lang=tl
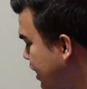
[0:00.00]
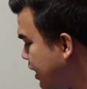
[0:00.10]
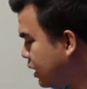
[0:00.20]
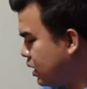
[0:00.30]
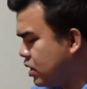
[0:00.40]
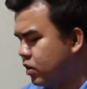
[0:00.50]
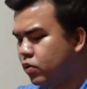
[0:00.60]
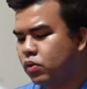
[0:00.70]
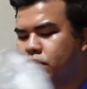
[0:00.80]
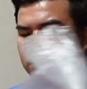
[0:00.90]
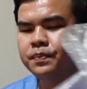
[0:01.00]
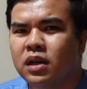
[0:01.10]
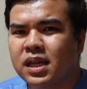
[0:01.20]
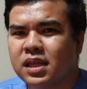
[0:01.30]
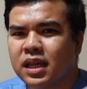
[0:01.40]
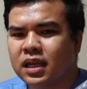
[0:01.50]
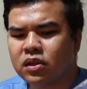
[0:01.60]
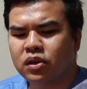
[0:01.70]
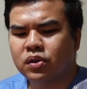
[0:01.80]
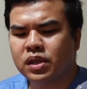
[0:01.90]
natin is itong russet
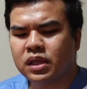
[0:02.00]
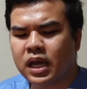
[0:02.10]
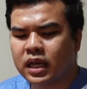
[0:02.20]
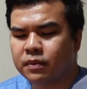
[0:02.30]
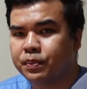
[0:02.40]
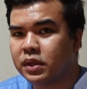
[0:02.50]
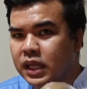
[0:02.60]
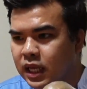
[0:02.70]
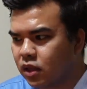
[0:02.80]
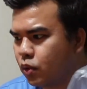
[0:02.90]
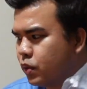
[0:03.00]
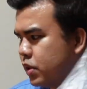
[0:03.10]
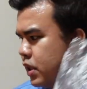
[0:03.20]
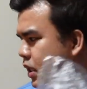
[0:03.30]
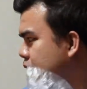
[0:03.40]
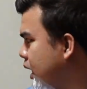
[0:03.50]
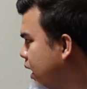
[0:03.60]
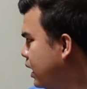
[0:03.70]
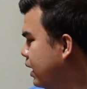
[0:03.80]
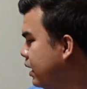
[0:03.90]
or russet potatoes
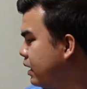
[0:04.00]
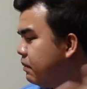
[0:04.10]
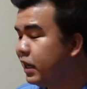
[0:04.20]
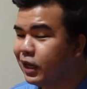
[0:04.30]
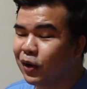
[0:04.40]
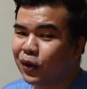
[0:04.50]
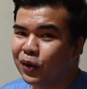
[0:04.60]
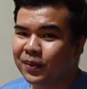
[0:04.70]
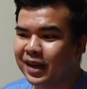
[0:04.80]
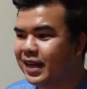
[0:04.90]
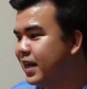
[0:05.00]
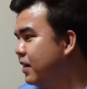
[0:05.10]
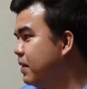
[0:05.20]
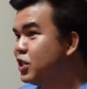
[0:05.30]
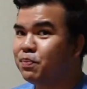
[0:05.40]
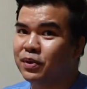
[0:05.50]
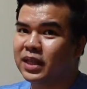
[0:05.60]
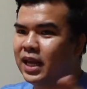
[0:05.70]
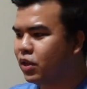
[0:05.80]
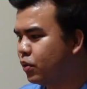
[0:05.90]
kasi mahilig ako gumawa ng mashed
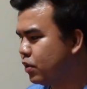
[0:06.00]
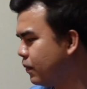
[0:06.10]
potato.